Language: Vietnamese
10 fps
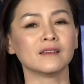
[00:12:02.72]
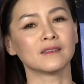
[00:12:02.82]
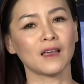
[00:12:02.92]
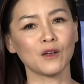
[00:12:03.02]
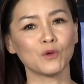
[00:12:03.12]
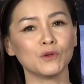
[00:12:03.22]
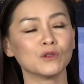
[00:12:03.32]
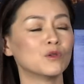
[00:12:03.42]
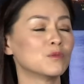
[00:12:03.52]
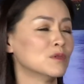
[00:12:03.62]
kinh tế của nước
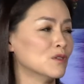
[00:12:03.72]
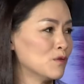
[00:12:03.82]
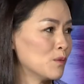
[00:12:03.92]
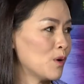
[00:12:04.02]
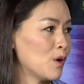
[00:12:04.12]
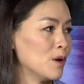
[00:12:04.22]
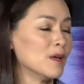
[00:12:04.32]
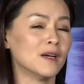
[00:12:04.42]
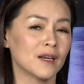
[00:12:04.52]
Úc được phục hồi ừ.